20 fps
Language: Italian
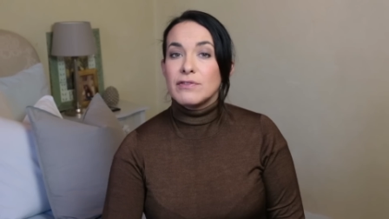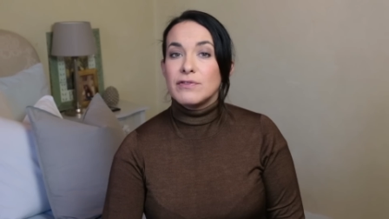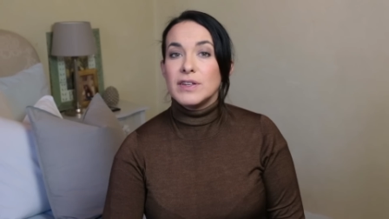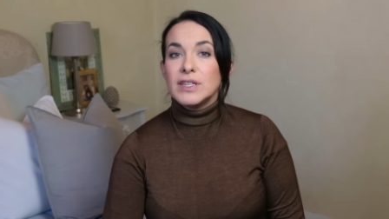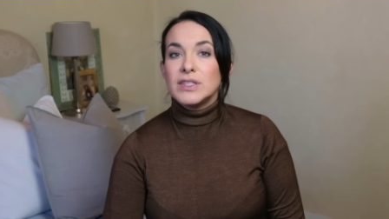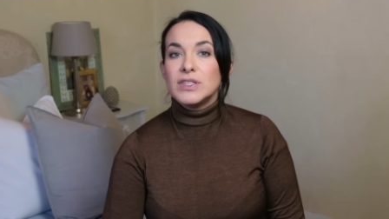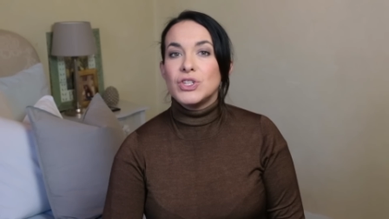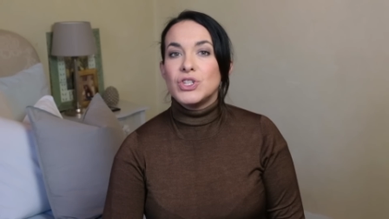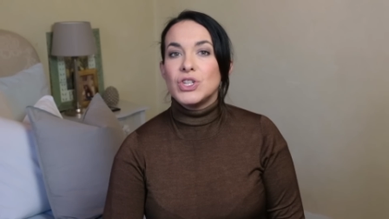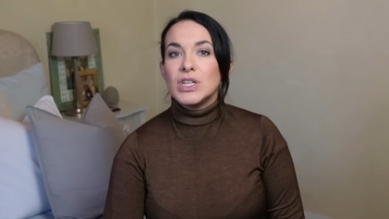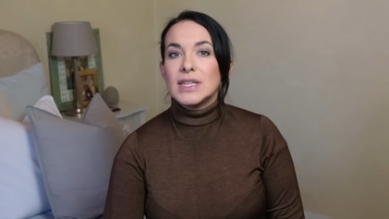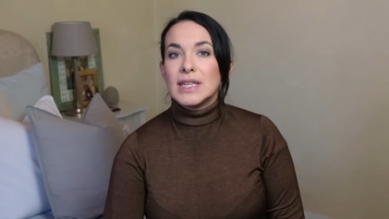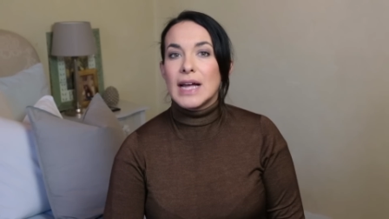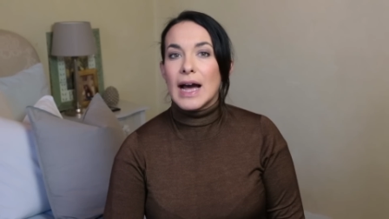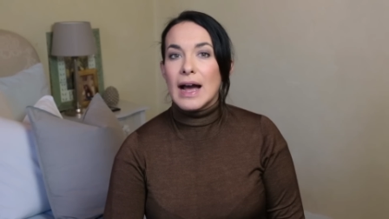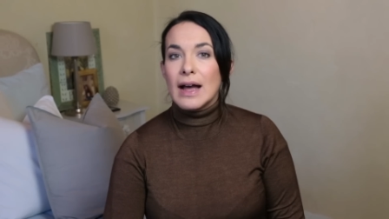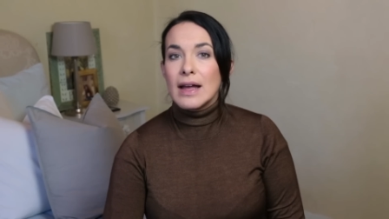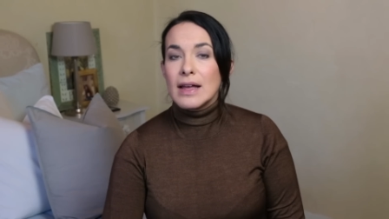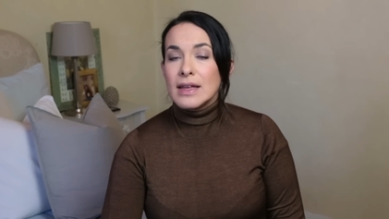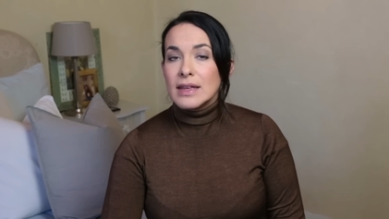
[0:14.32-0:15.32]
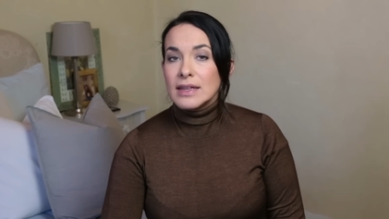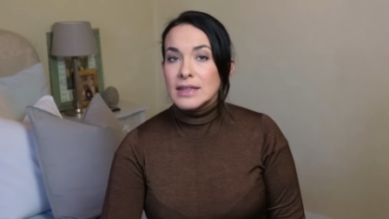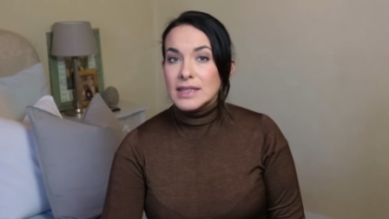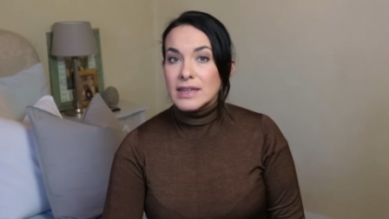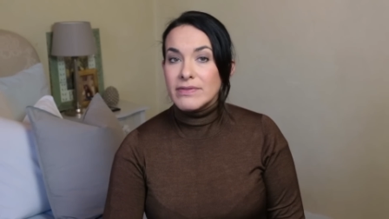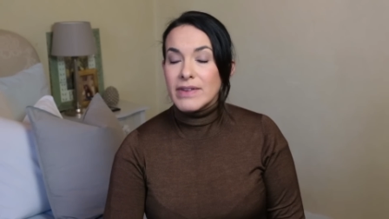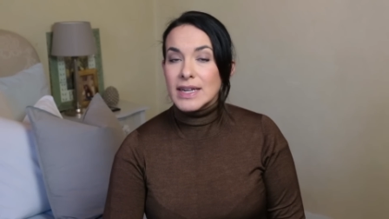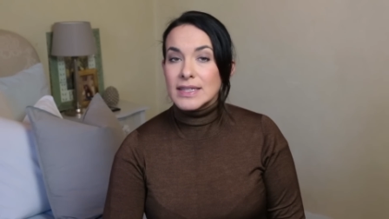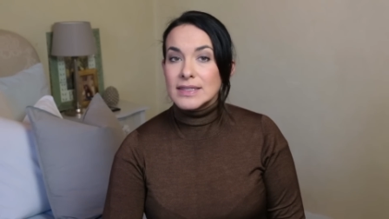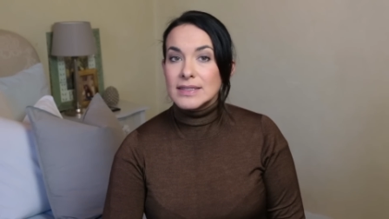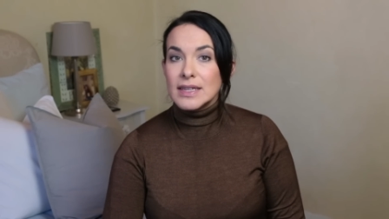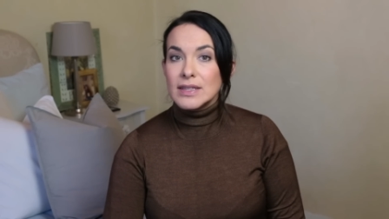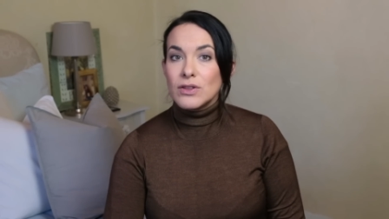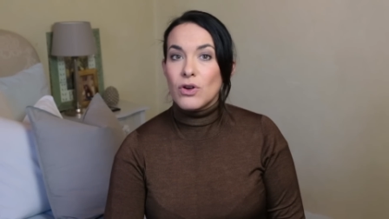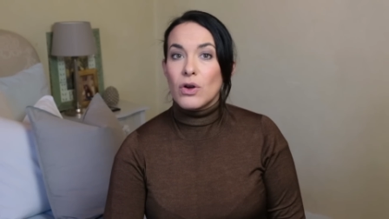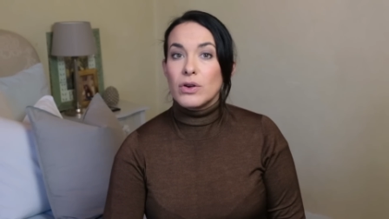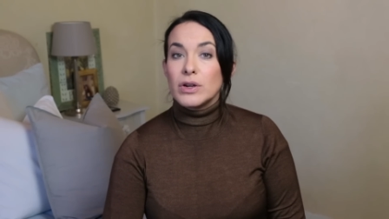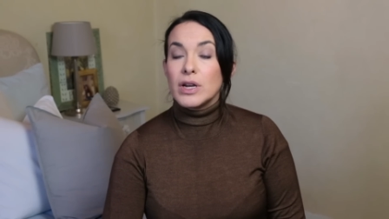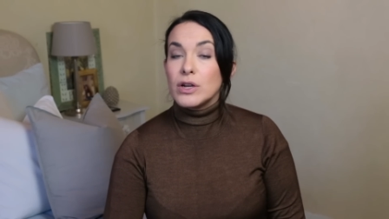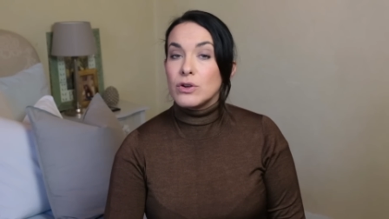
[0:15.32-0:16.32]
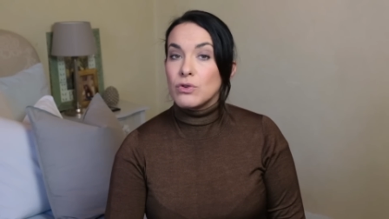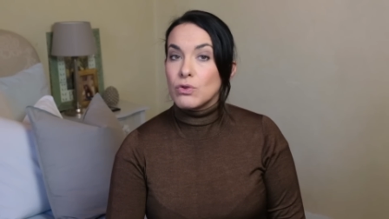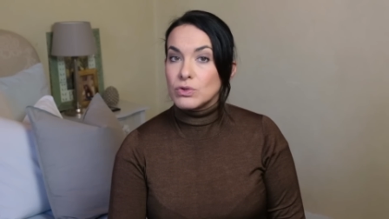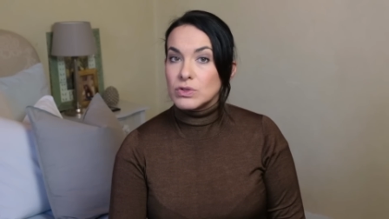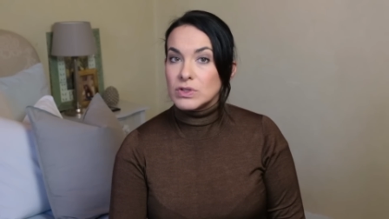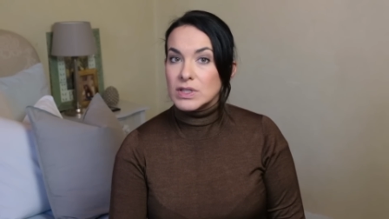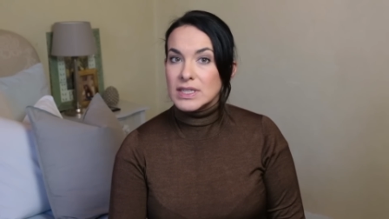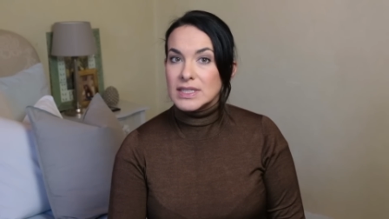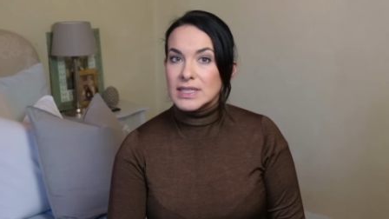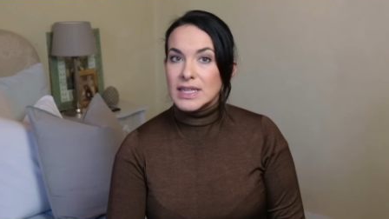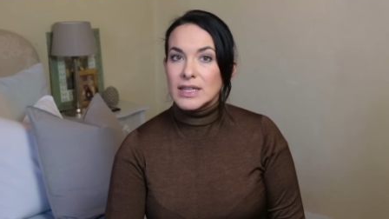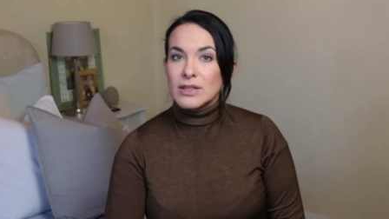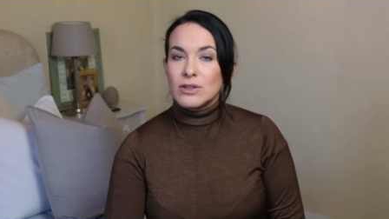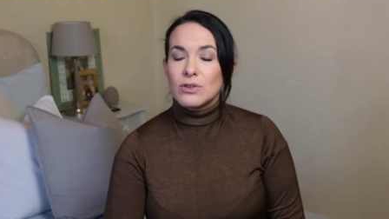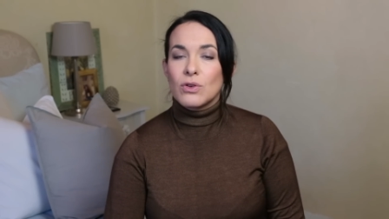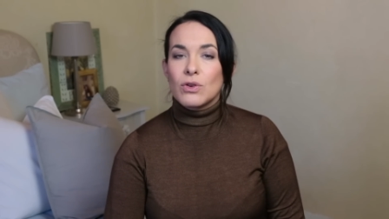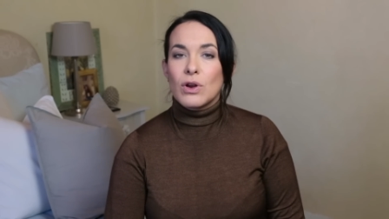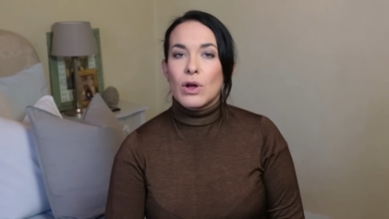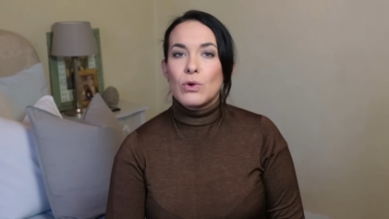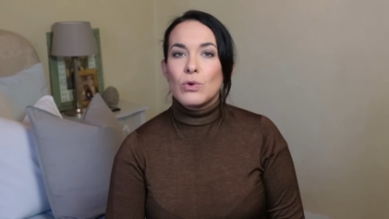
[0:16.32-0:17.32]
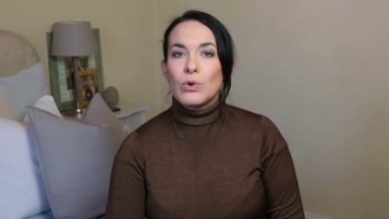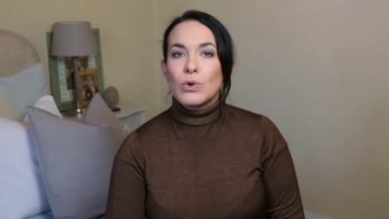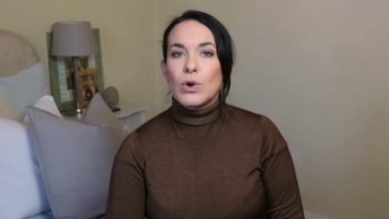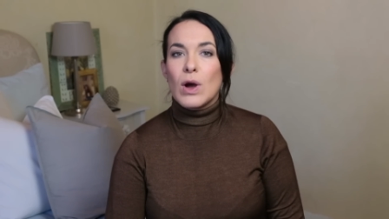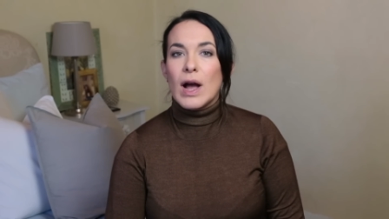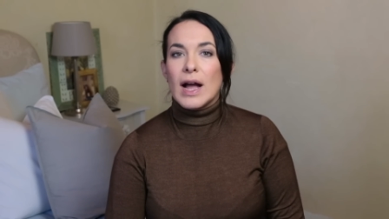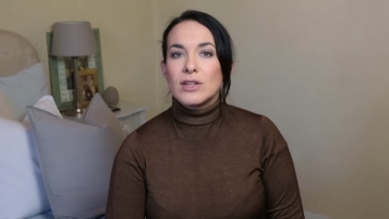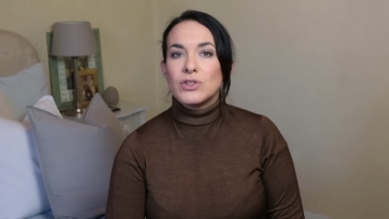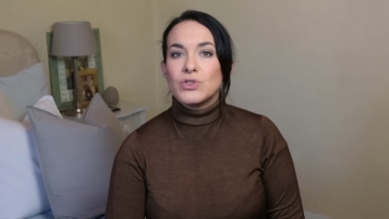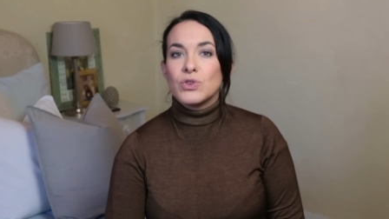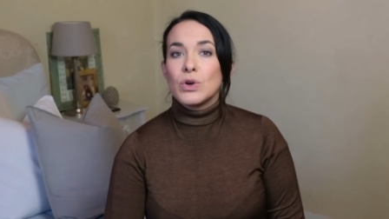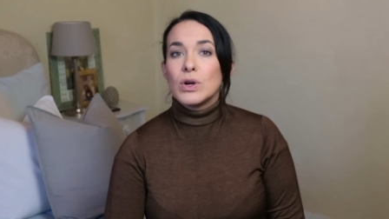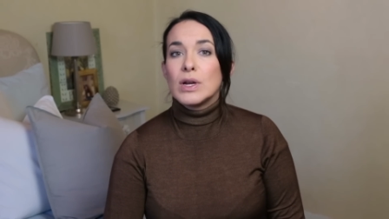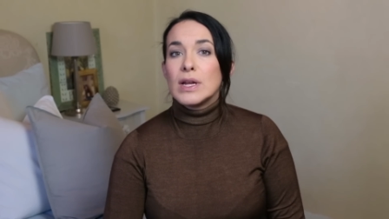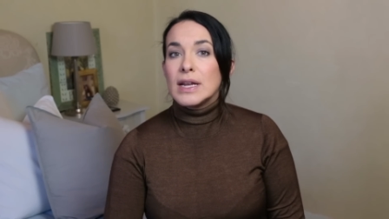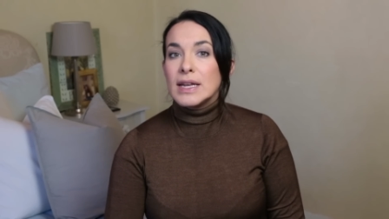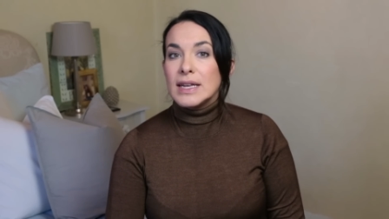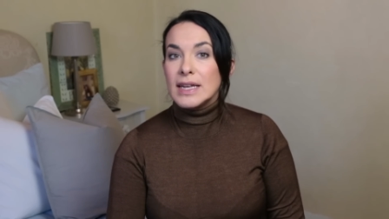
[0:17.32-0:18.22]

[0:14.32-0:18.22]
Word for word: fisicità, diverse donne non si sentono a loro agio